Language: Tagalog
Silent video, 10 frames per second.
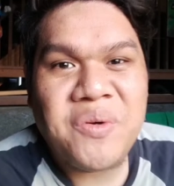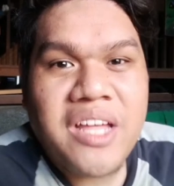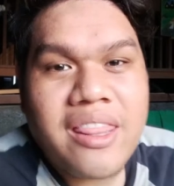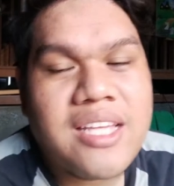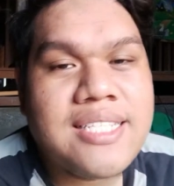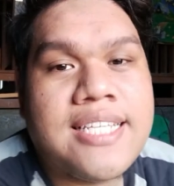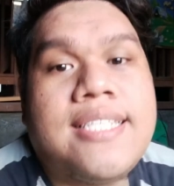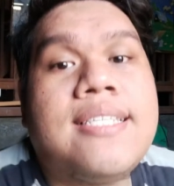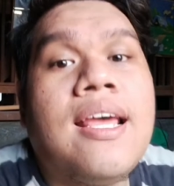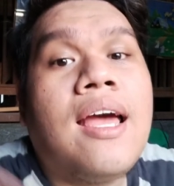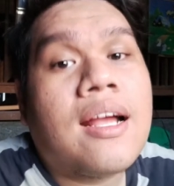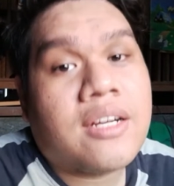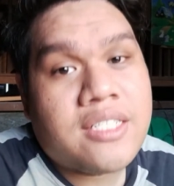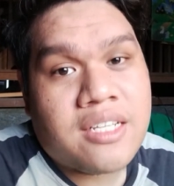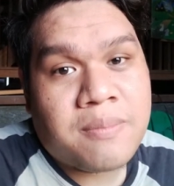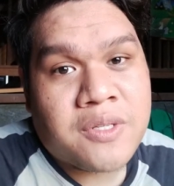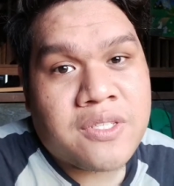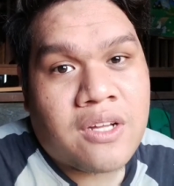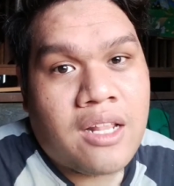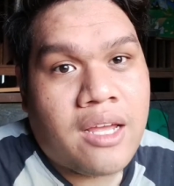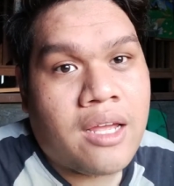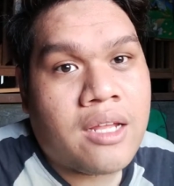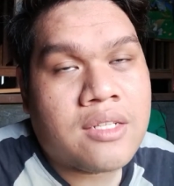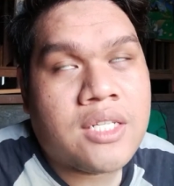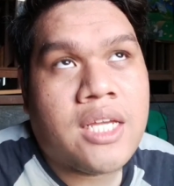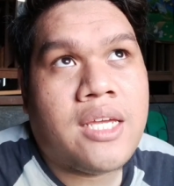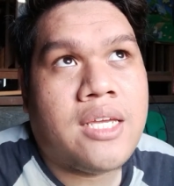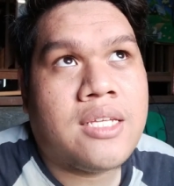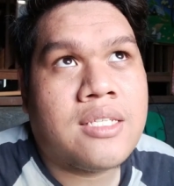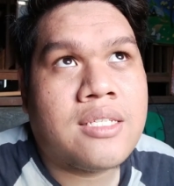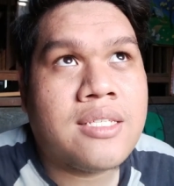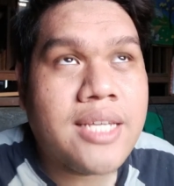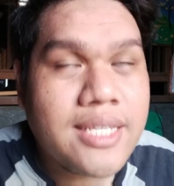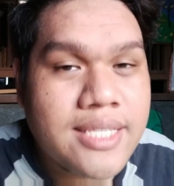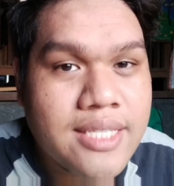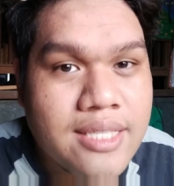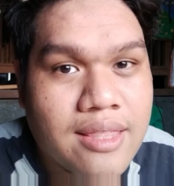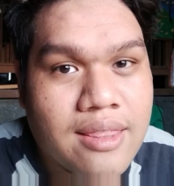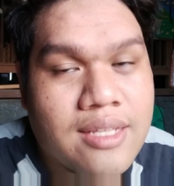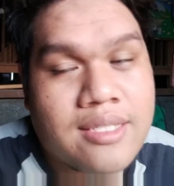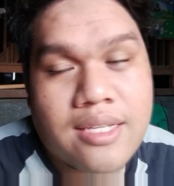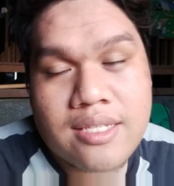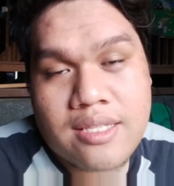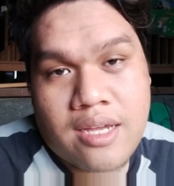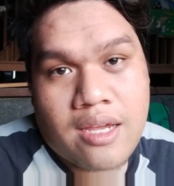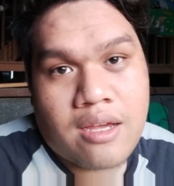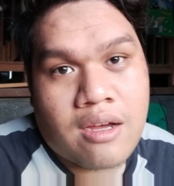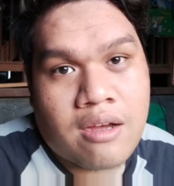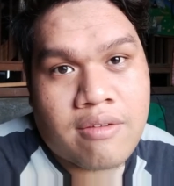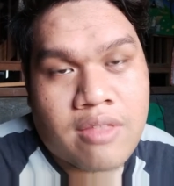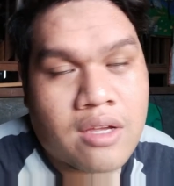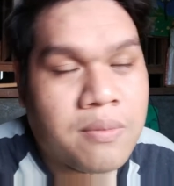everyone. This is Christian Apostol, and today is sixth, the sixth day of the